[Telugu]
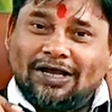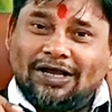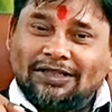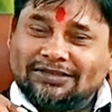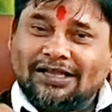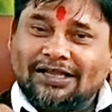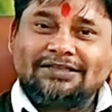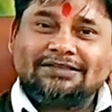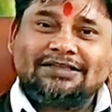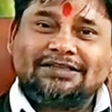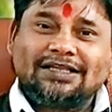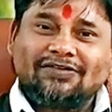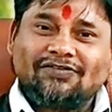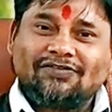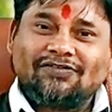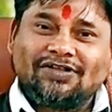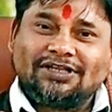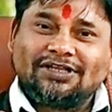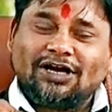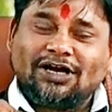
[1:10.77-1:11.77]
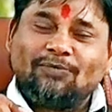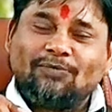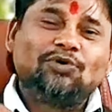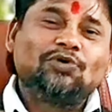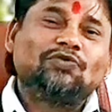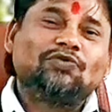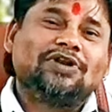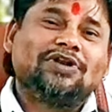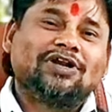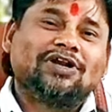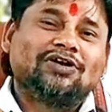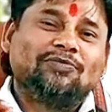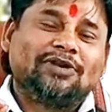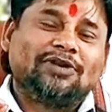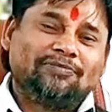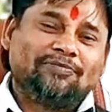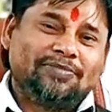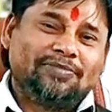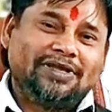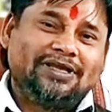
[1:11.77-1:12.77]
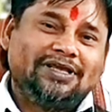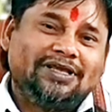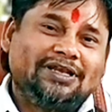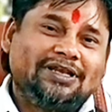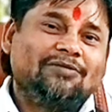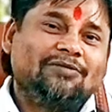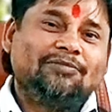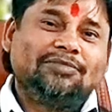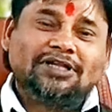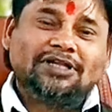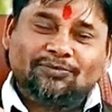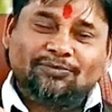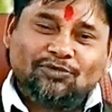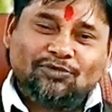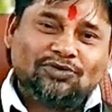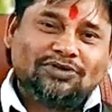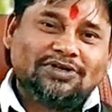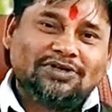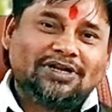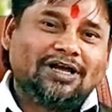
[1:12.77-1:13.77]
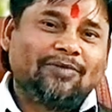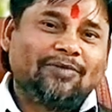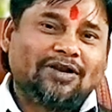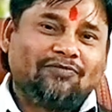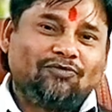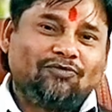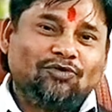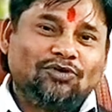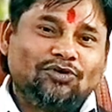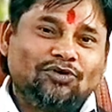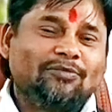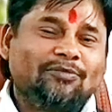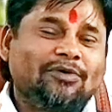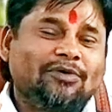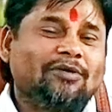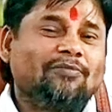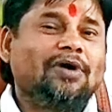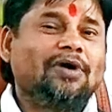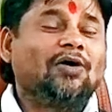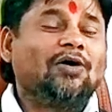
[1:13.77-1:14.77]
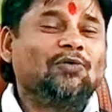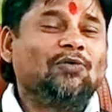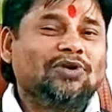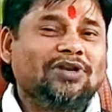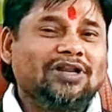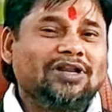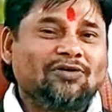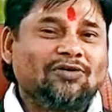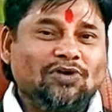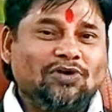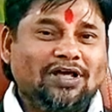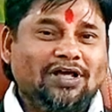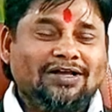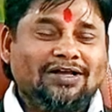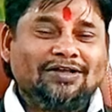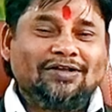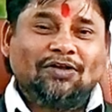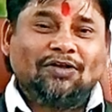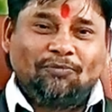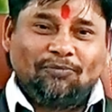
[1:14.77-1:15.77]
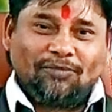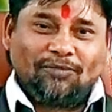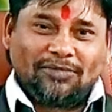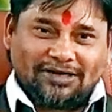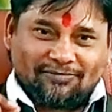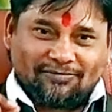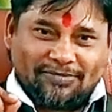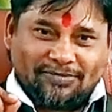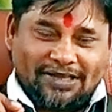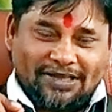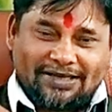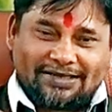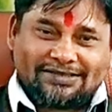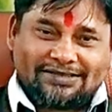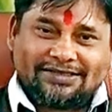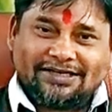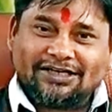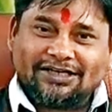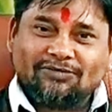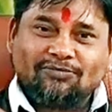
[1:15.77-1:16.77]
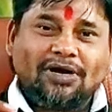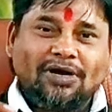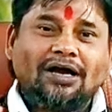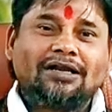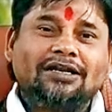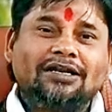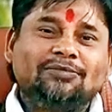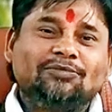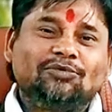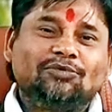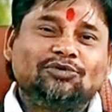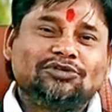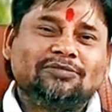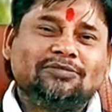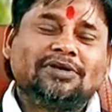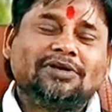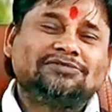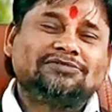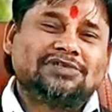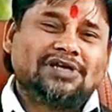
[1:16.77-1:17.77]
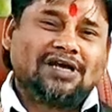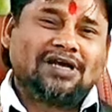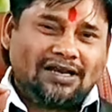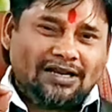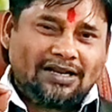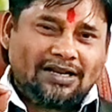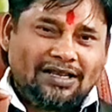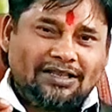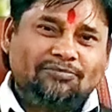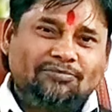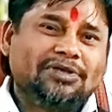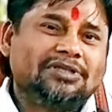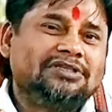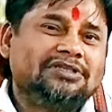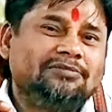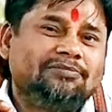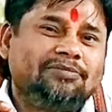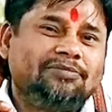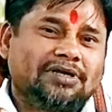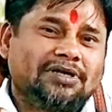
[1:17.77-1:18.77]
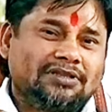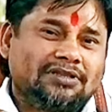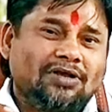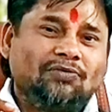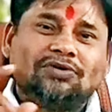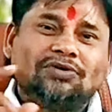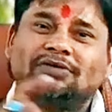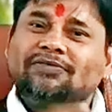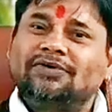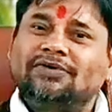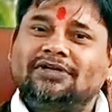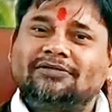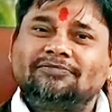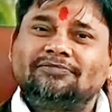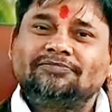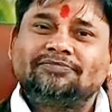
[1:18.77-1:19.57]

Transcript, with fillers: దాని తర్వాత అప్పుడు వరకు మన పేర్ల దమ్మున్నా మన ఫోన్ నెంబర్ బాగున్నా కూడా మనకు మ్యారేజ్ డేట్ బాగలేకపోతే లేకపోతే మనం చాలా ఇబ్బంది పడతా ఉంటామండి